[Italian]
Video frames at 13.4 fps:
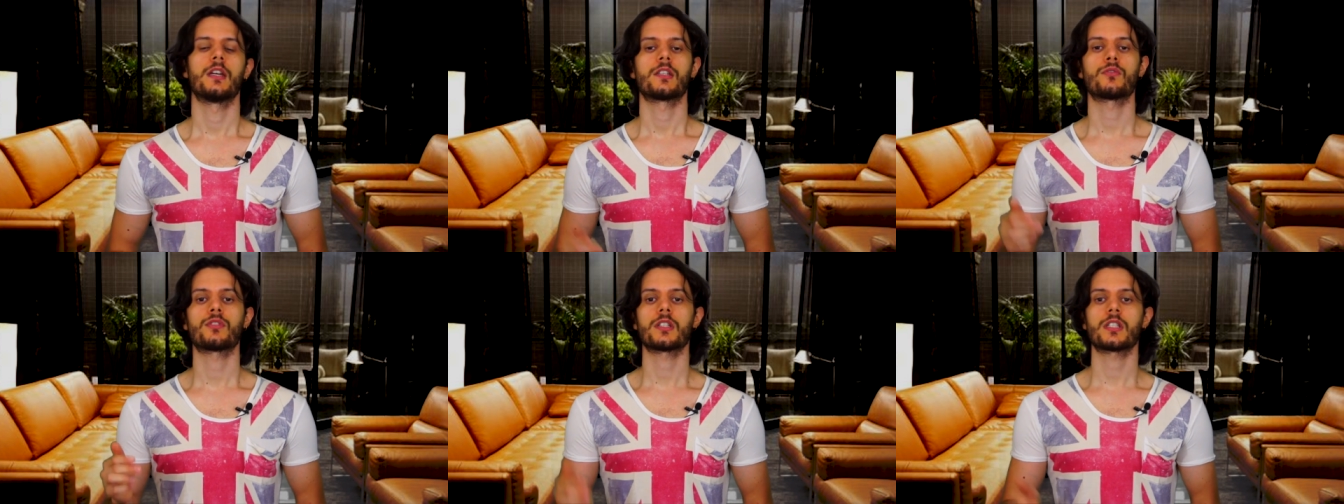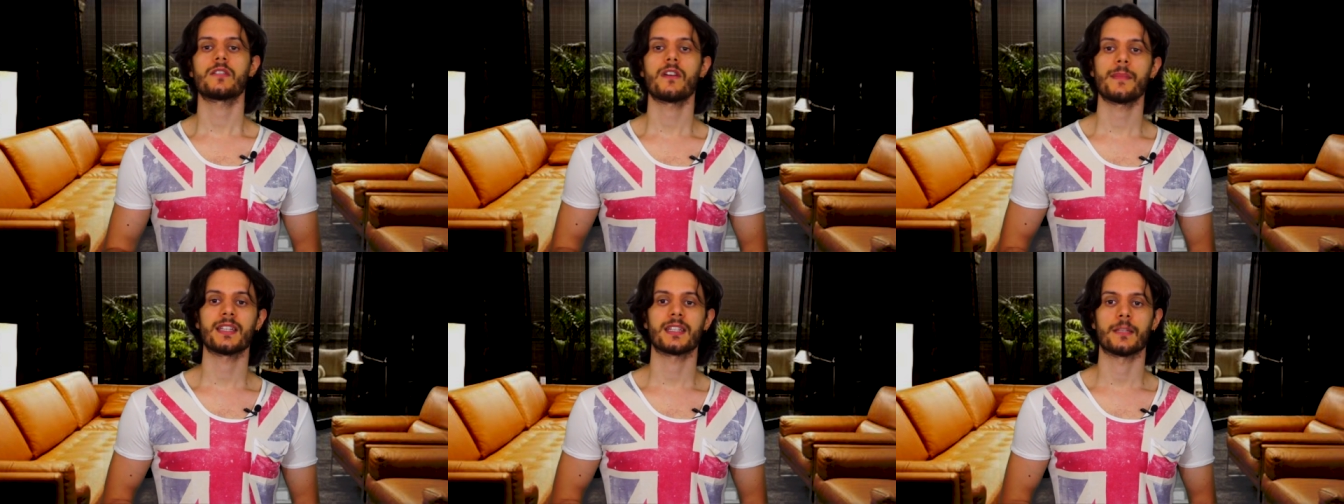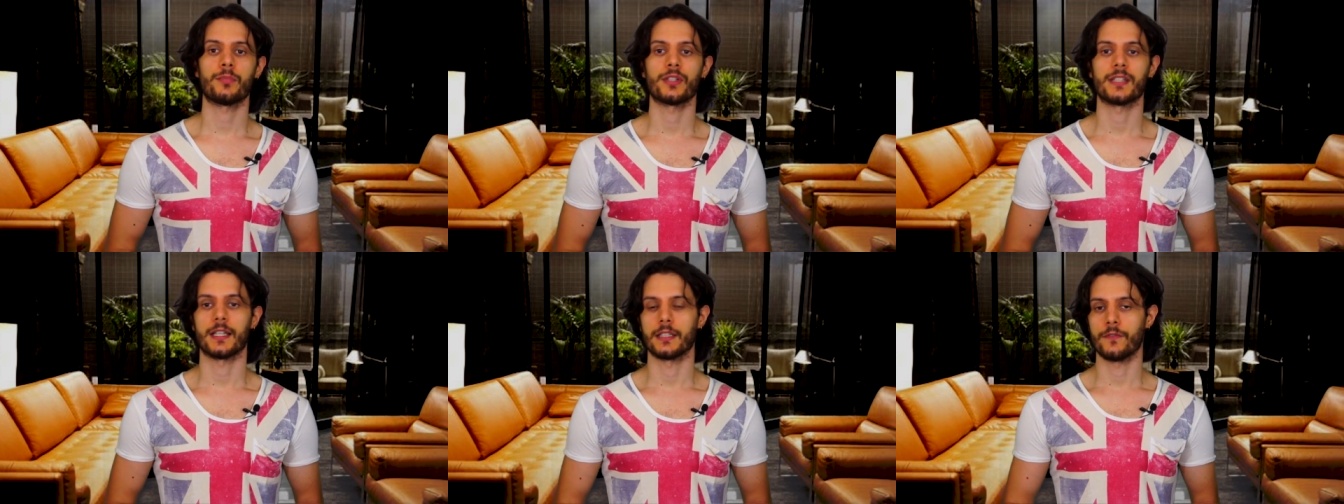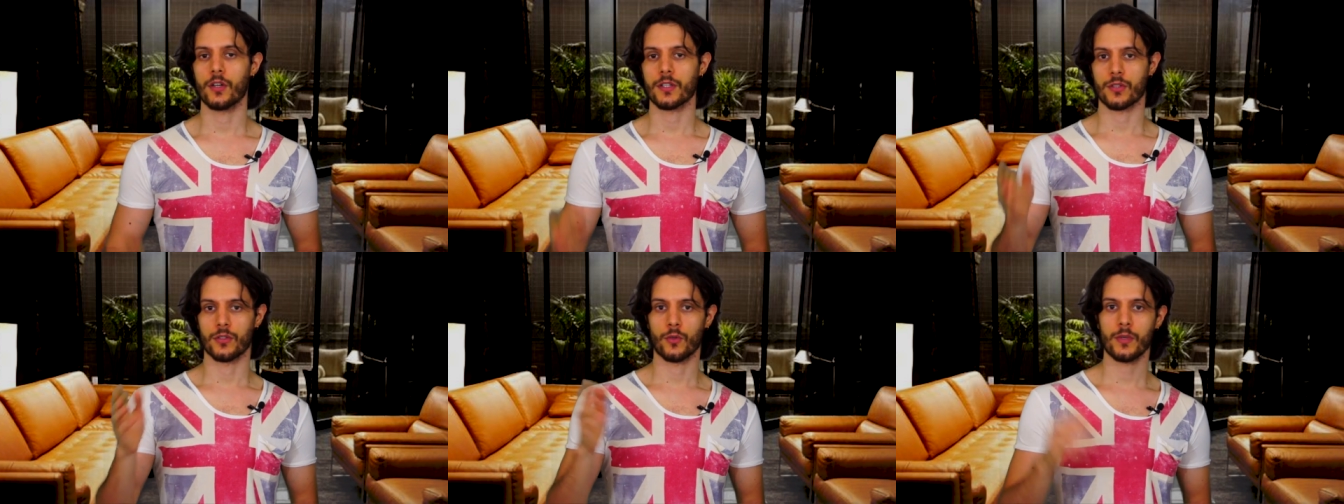Successivamente poi dal
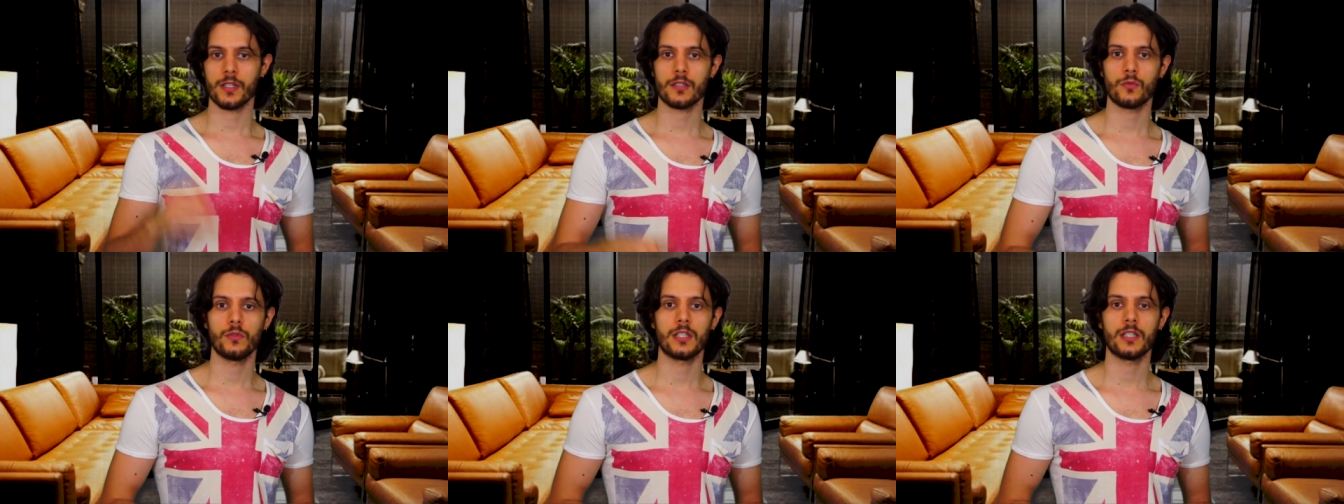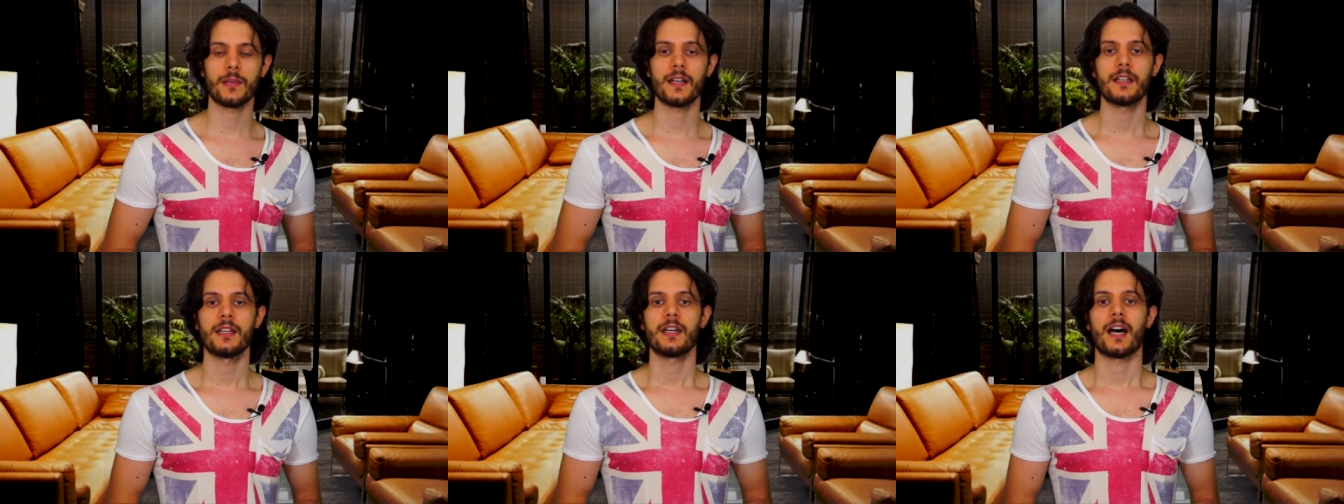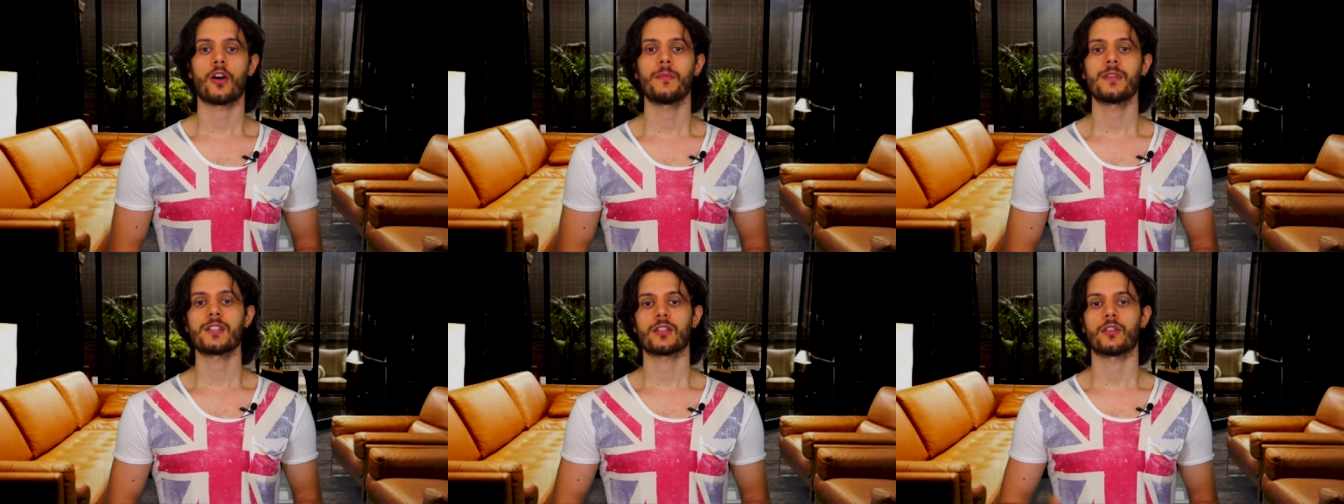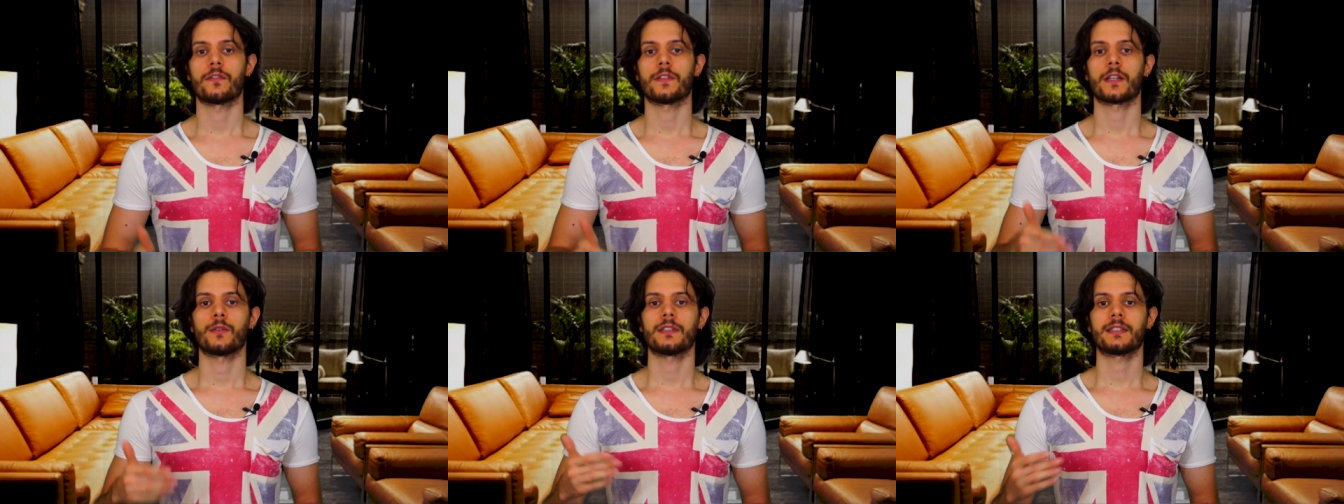divorzio di quest'ultima ha cominciato a
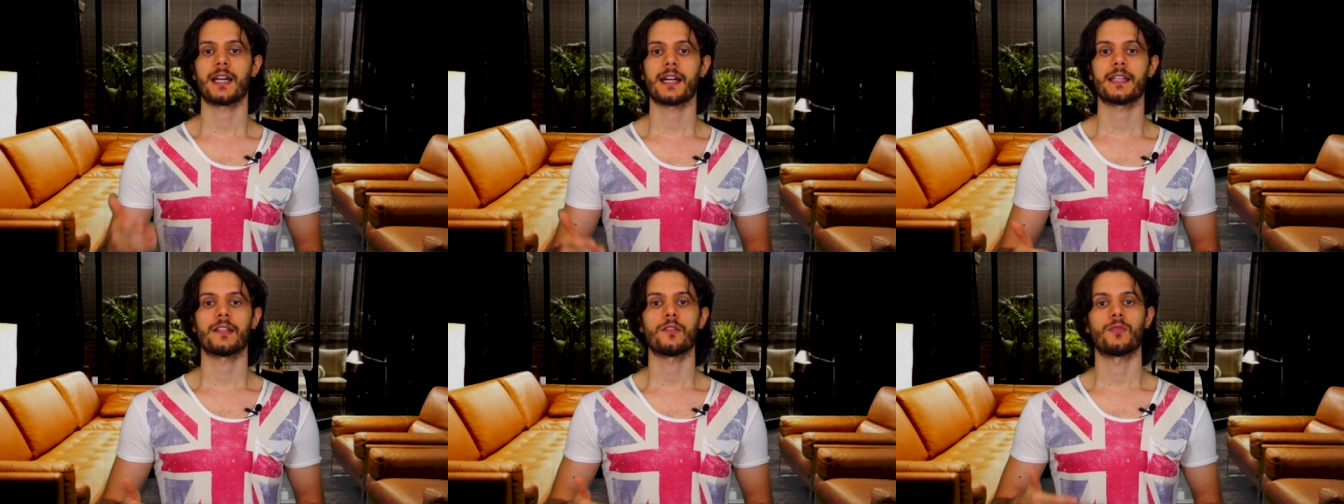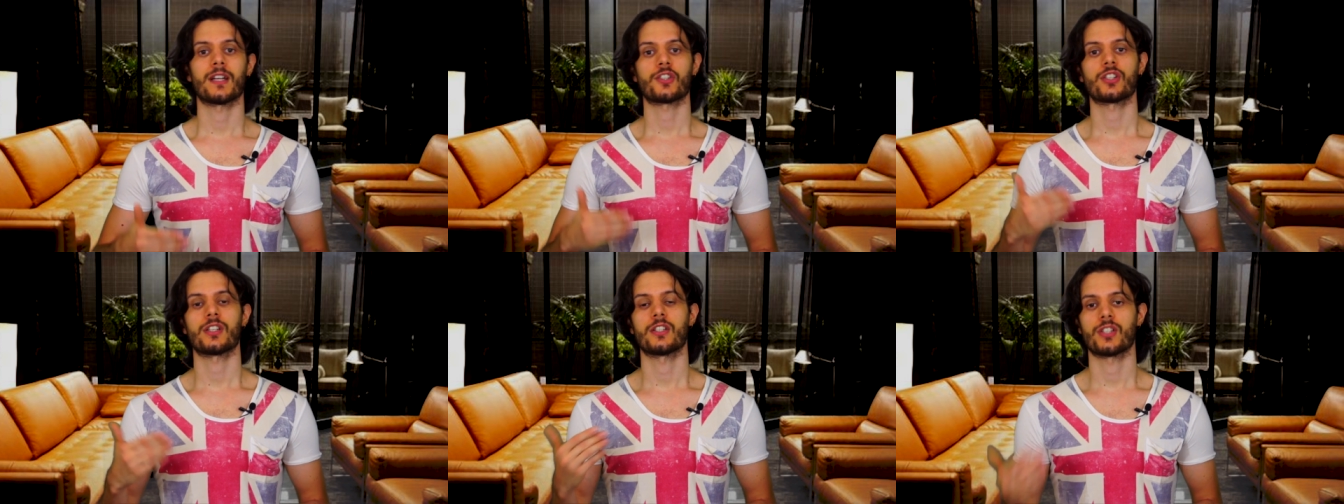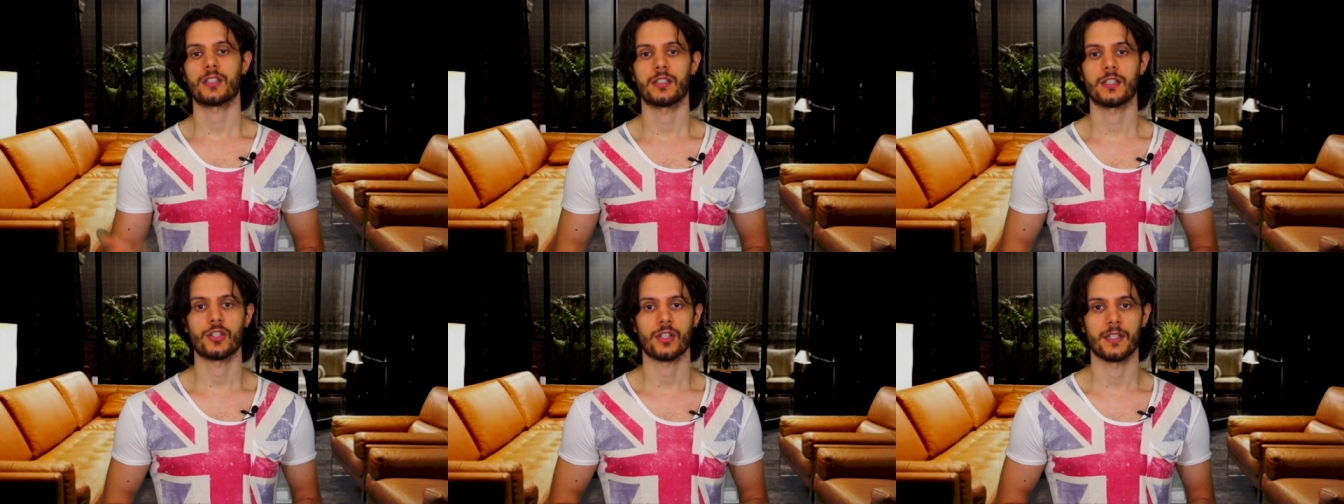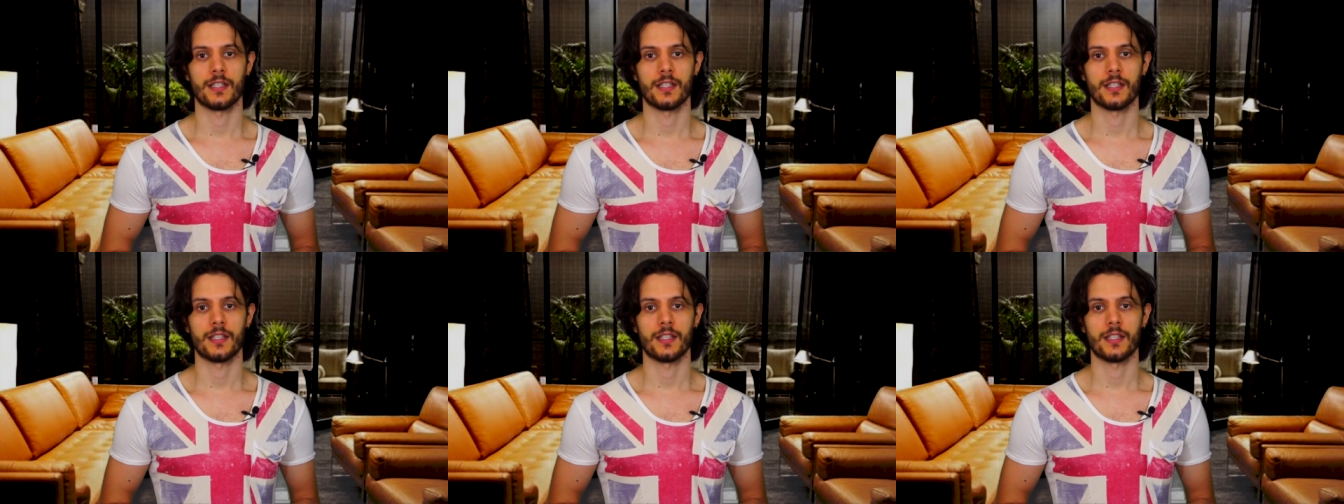frequentare una sceneggiatrice